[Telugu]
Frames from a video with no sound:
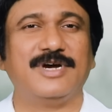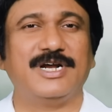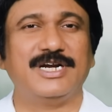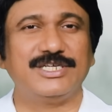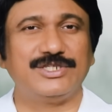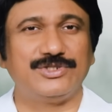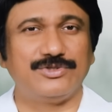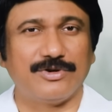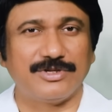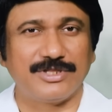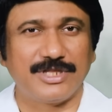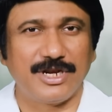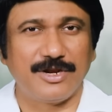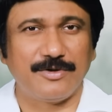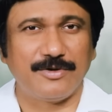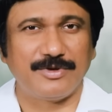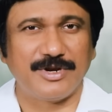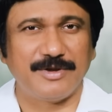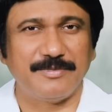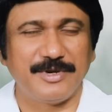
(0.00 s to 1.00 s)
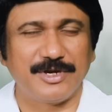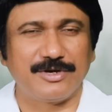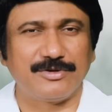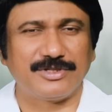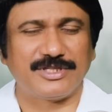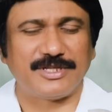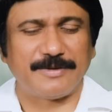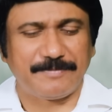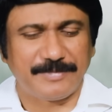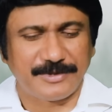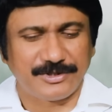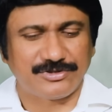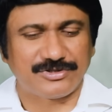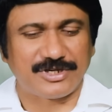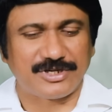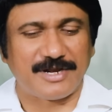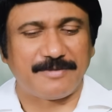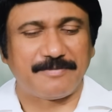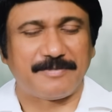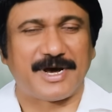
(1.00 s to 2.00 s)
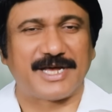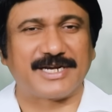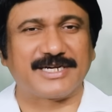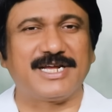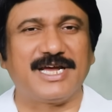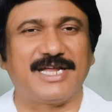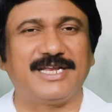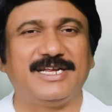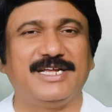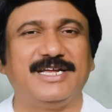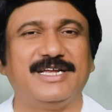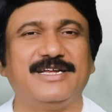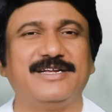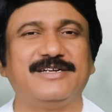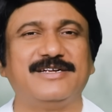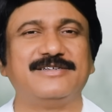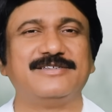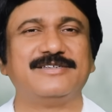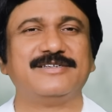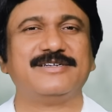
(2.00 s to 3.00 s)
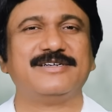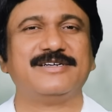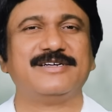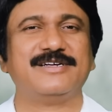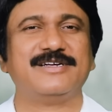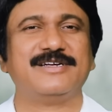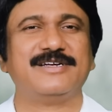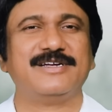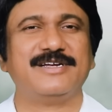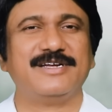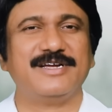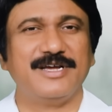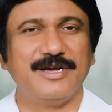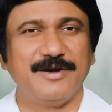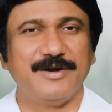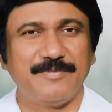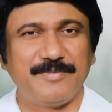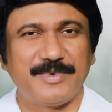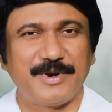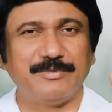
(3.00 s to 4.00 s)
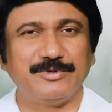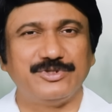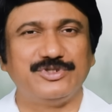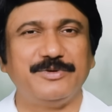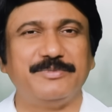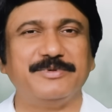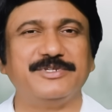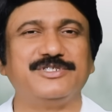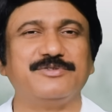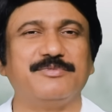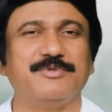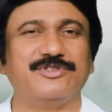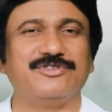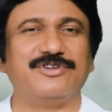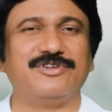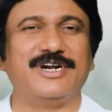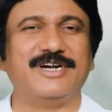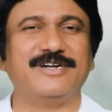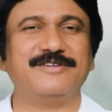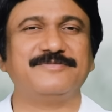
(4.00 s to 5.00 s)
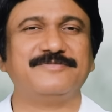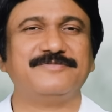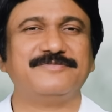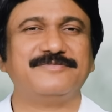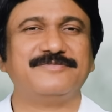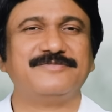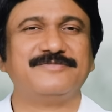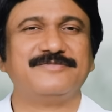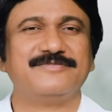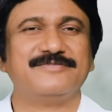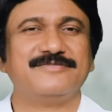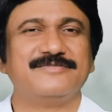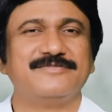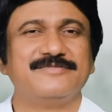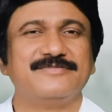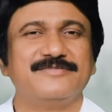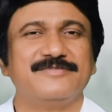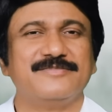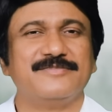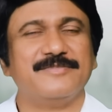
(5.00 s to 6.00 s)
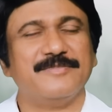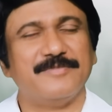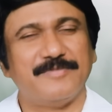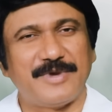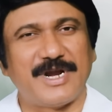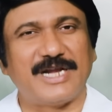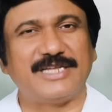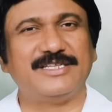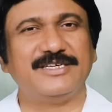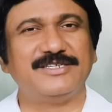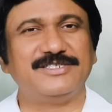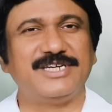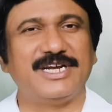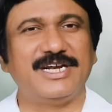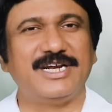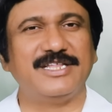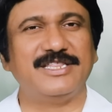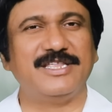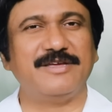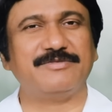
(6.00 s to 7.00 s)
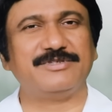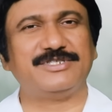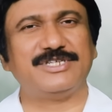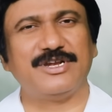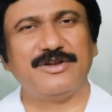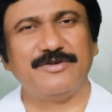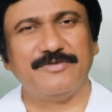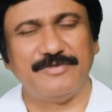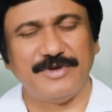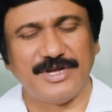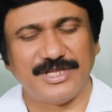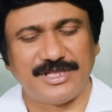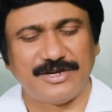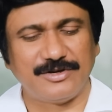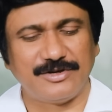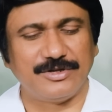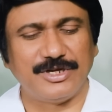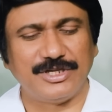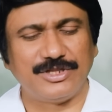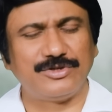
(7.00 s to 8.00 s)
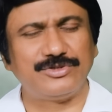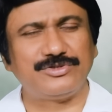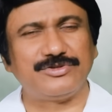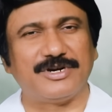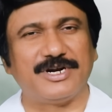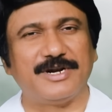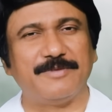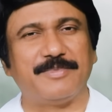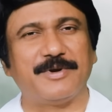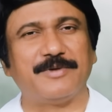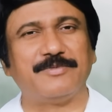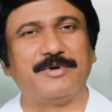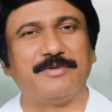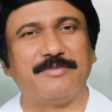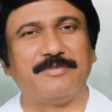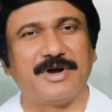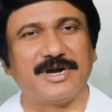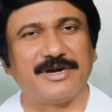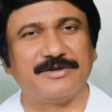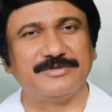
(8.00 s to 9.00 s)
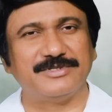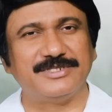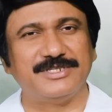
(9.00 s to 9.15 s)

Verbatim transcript: అంటే శోధనలో ఉన్న మీకు తప్పించుకునే మార్గాన్ని ప్రభు చూపించబోతున్నాడు ప్రార్థించండి దేవుని సెల్లో ఎదురు ఎదురు చూడండి ప్రభు మాకు